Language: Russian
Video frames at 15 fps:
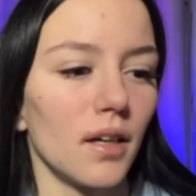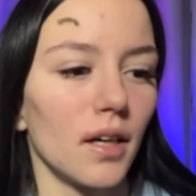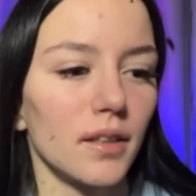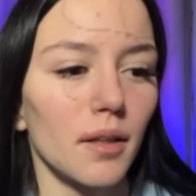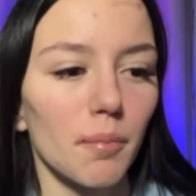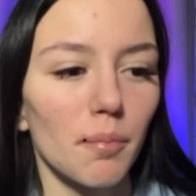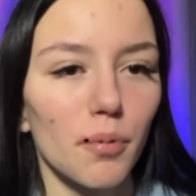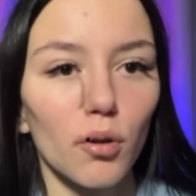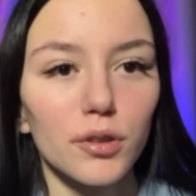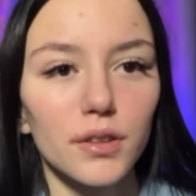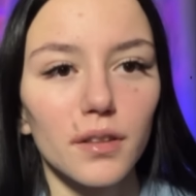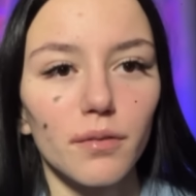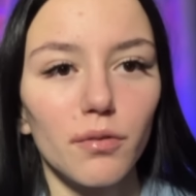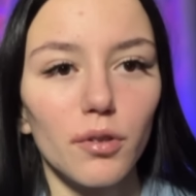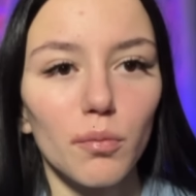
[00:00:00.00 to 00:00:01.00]
Она
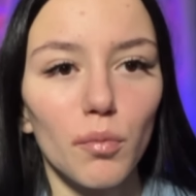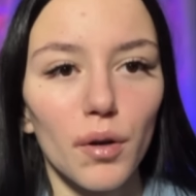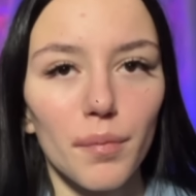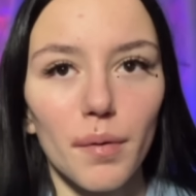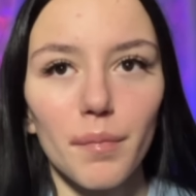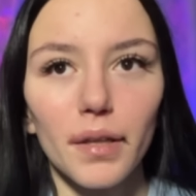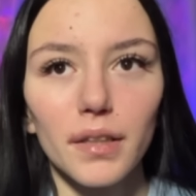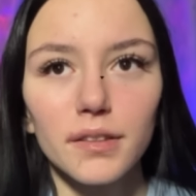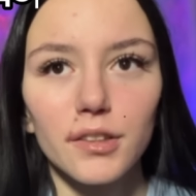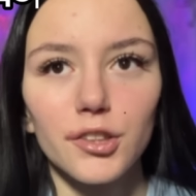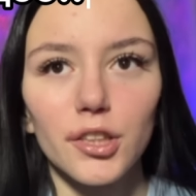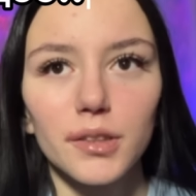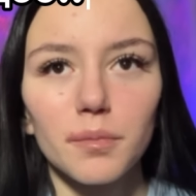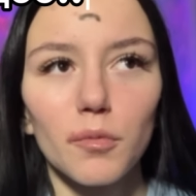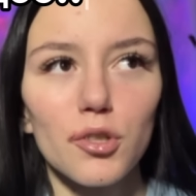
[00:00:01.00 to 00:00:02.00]
просто в любой момент
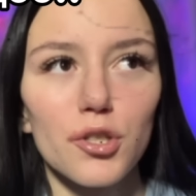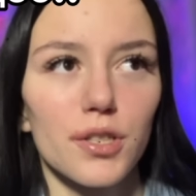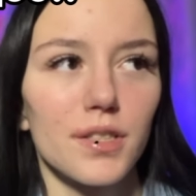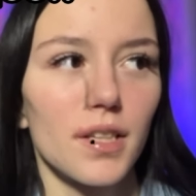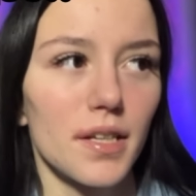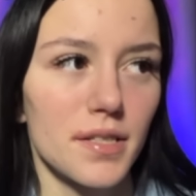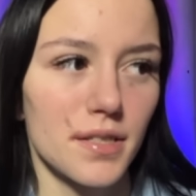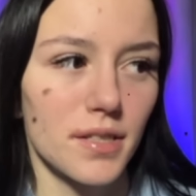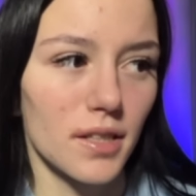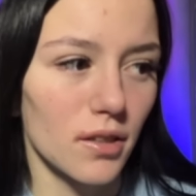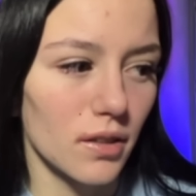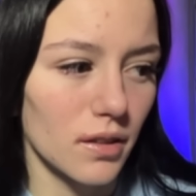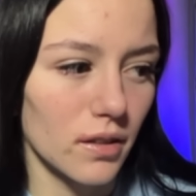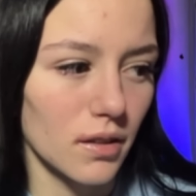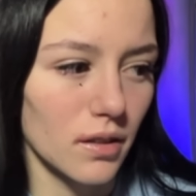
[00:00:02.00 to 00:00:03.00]
сейчас может
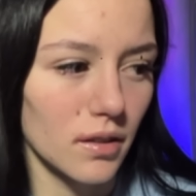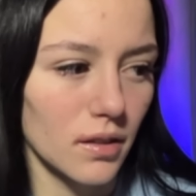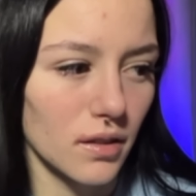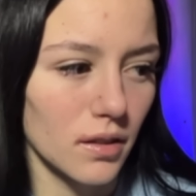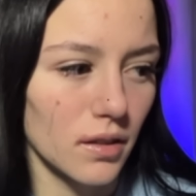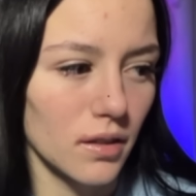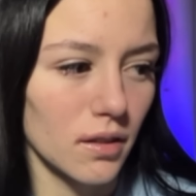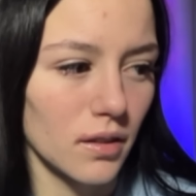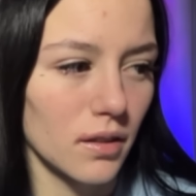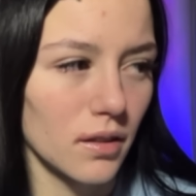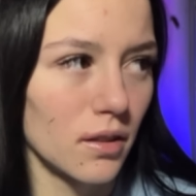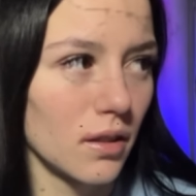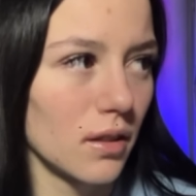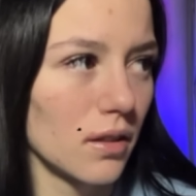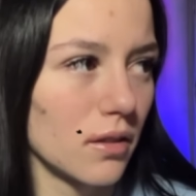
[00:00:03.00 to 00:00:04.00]
зайти
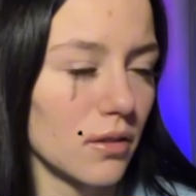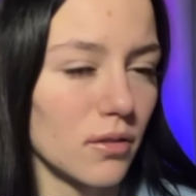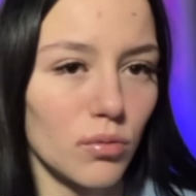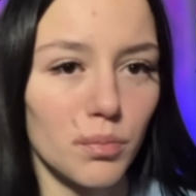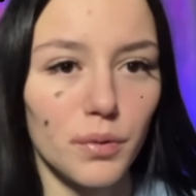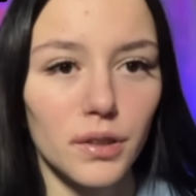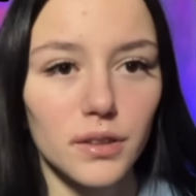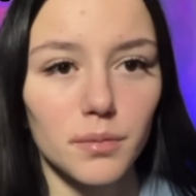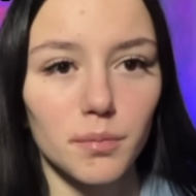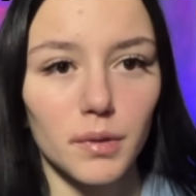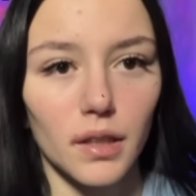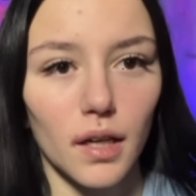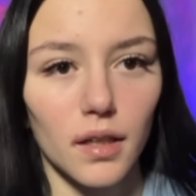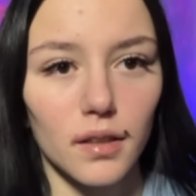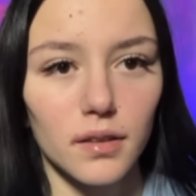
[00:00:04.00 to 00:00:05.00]
и убить
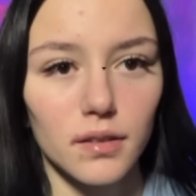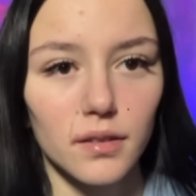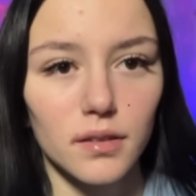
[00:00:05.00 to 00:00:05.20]
меня.